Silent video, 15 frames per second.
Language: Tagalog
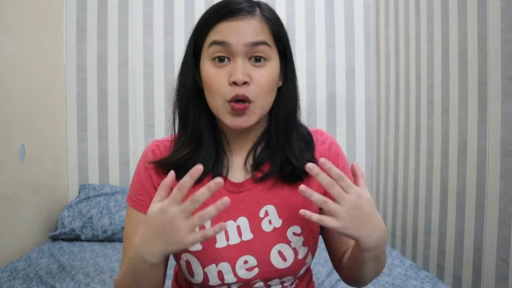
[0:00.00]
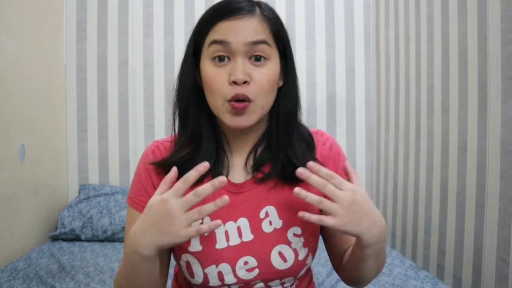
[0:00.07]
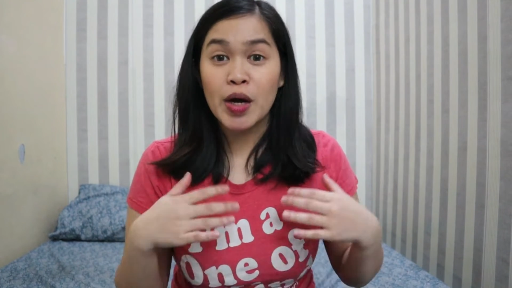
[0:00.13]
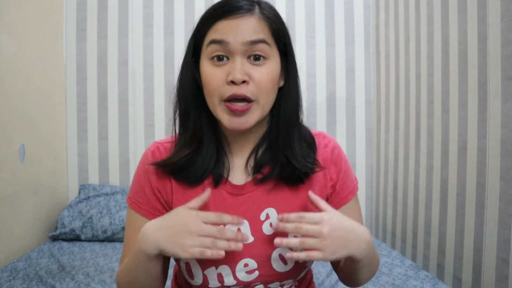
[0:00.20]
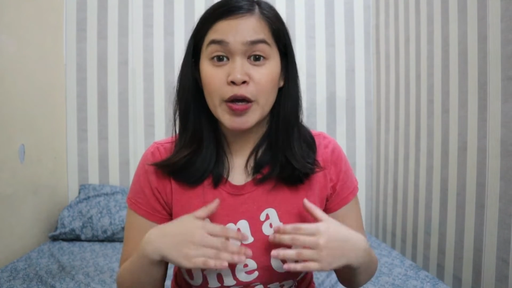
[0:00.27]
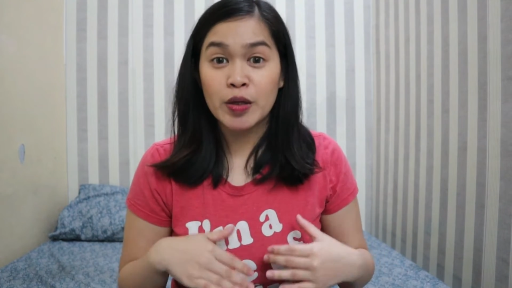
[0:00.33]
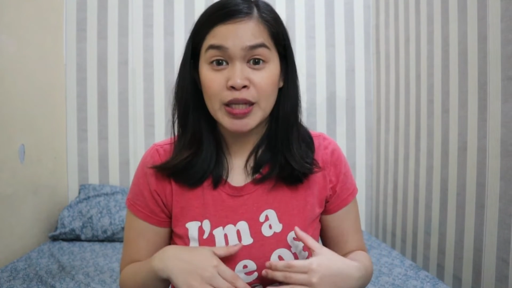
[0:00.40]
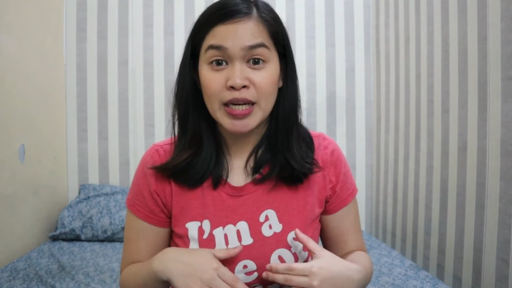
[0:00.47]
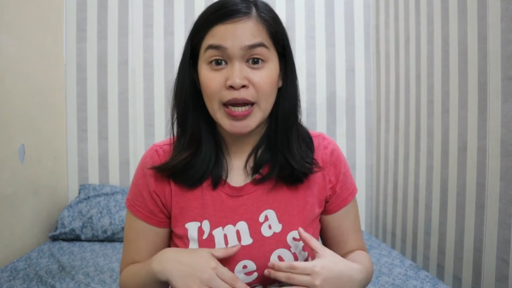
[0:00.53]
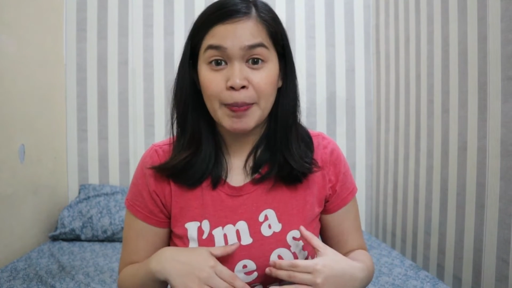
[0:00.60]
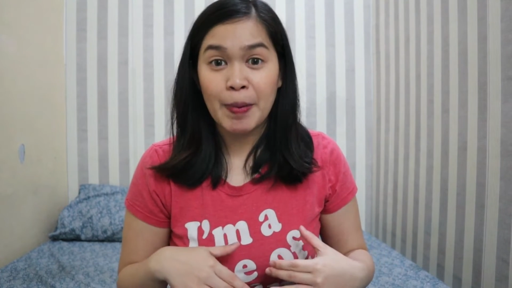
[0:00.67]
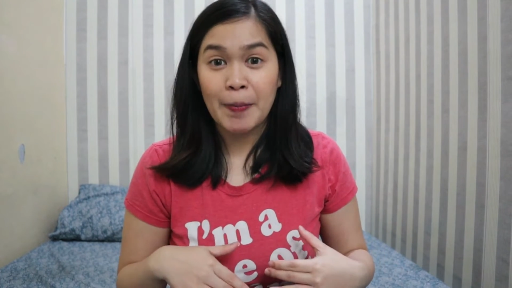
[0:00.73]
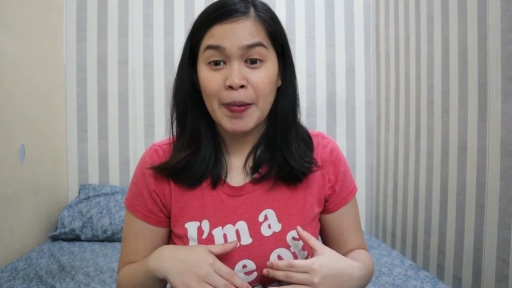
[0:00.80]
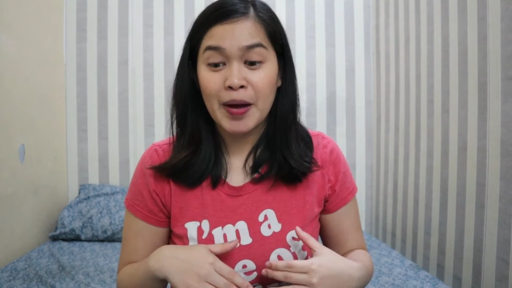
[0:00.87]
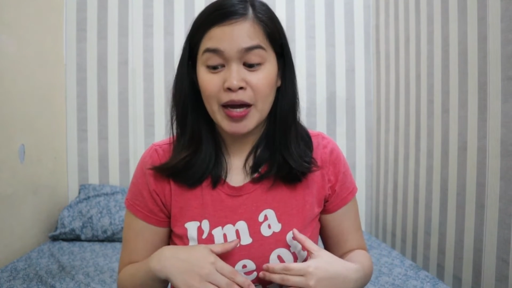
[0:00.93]
So, ngayon ko
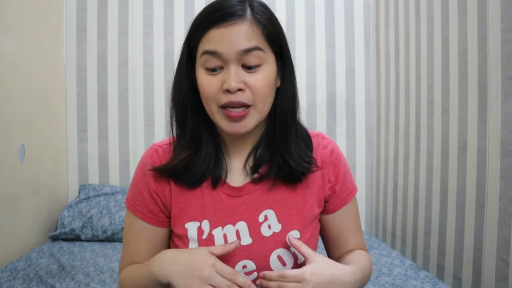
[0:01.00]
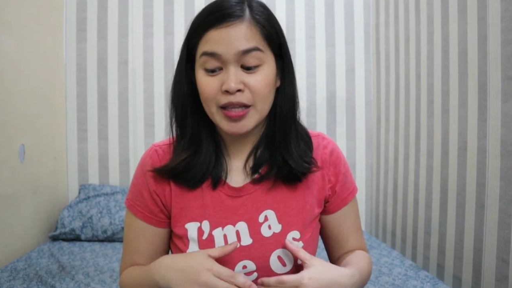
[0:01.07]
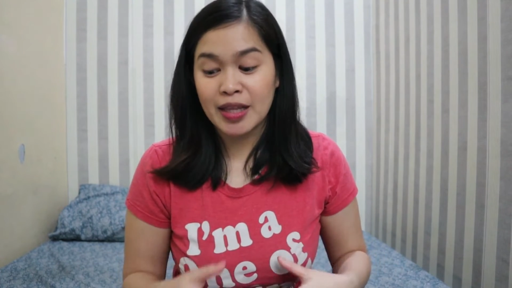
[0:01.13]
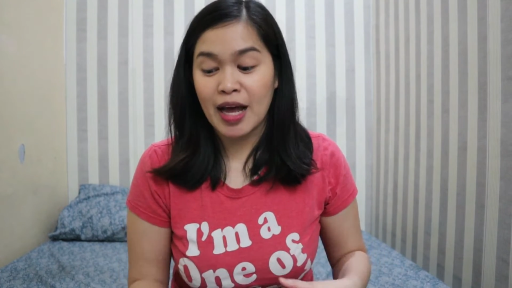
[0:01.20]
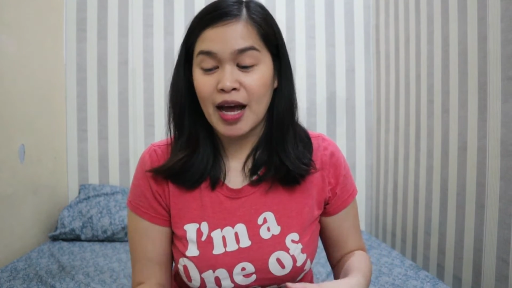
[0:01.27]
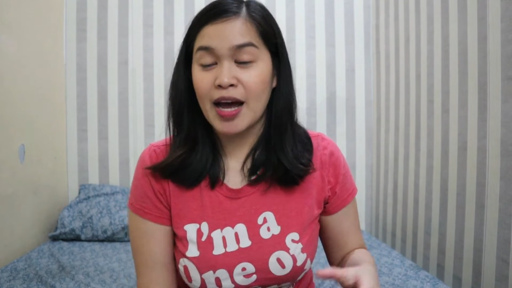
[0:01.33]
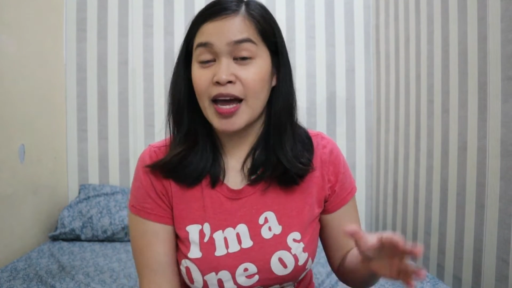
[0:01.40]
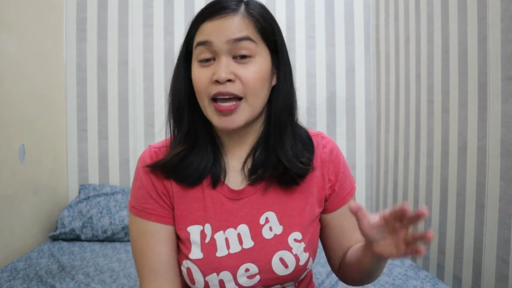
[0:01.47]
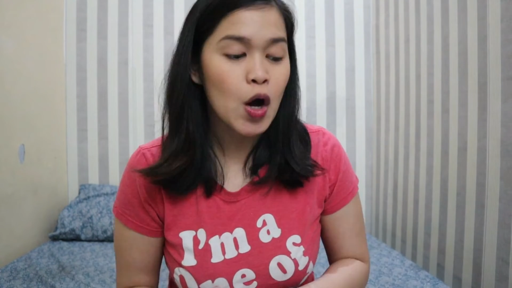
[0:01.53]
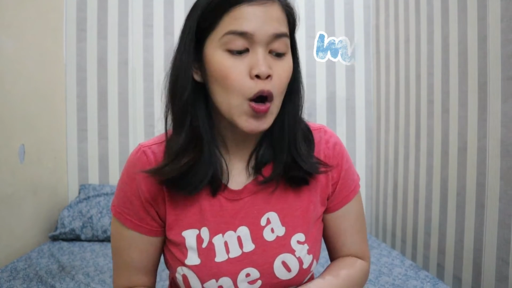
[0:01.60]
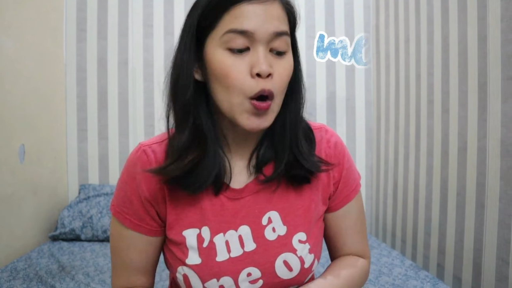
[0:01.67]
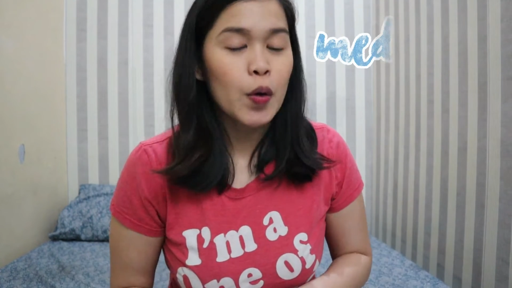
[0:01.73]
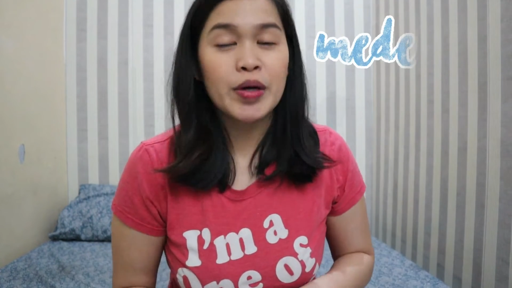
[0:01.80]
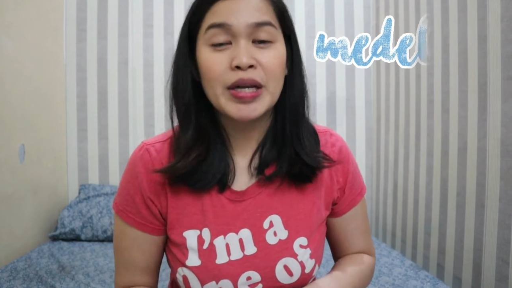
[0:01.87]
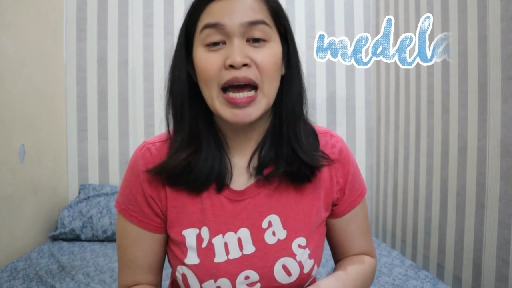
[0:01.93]
nila ipapakita,
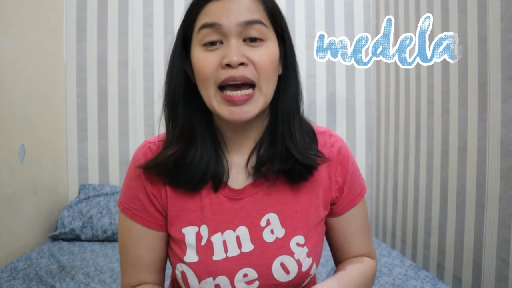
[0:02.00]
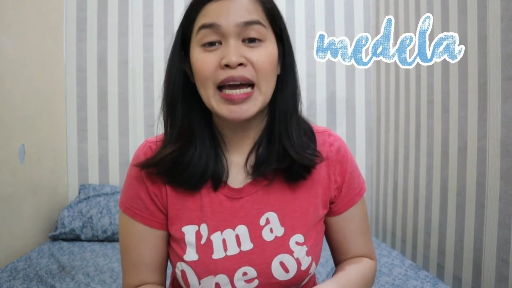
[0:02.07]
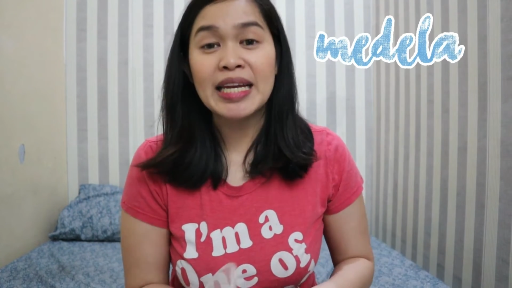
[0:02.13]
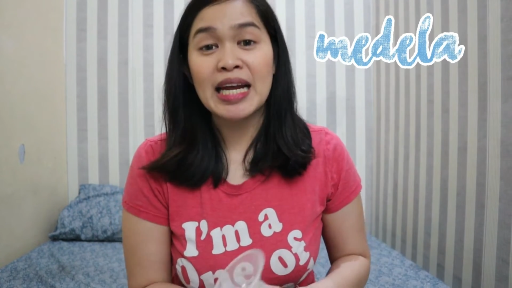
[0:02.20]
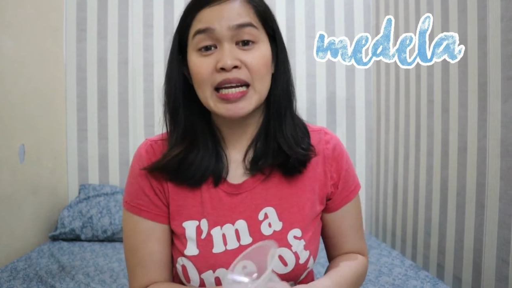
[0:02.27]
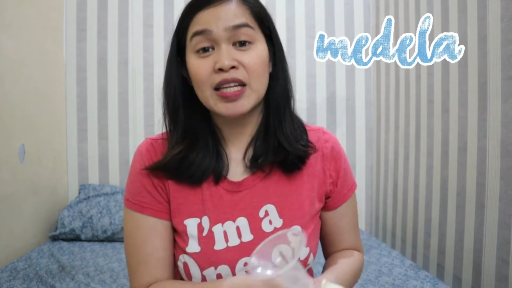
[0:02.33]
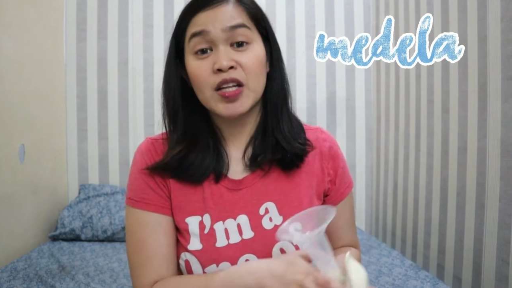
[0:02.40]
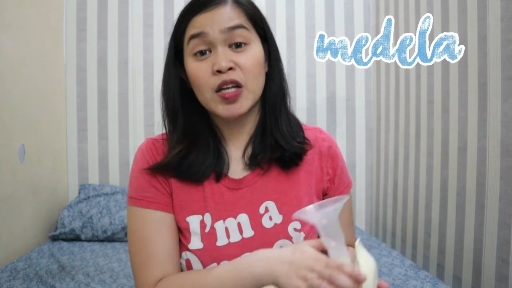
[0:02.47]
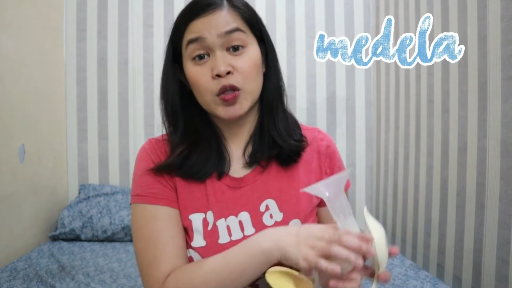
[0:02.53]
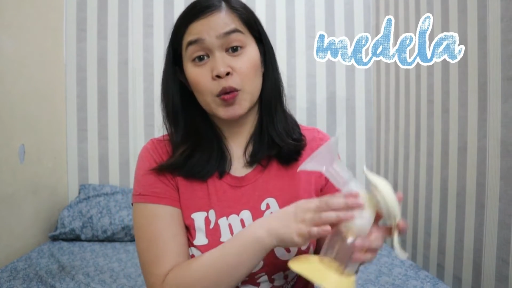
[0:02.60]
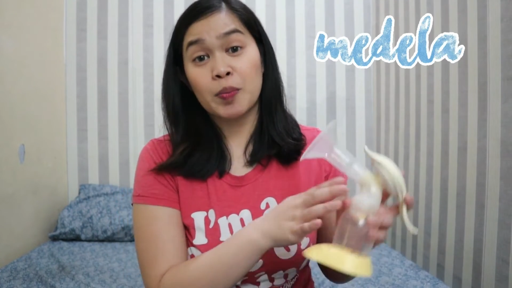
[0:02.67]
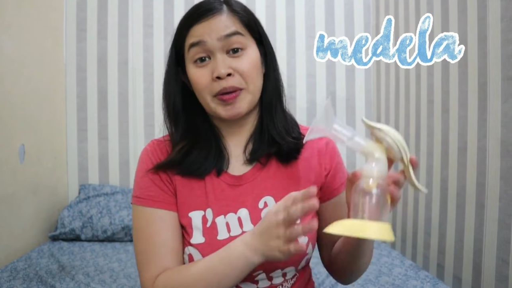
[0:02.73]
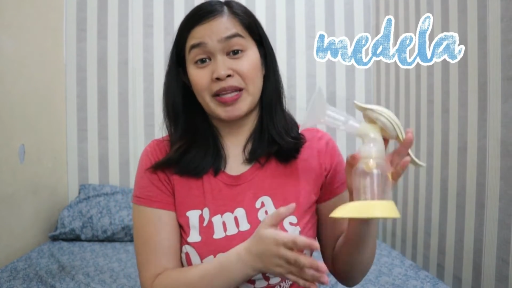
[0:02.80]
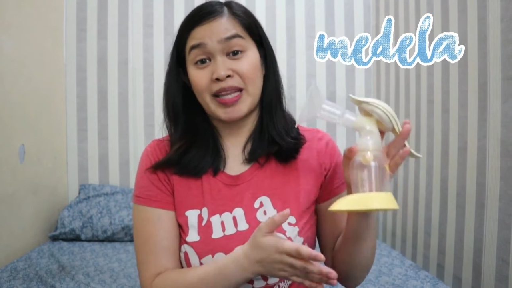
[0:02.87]
unahin natin itong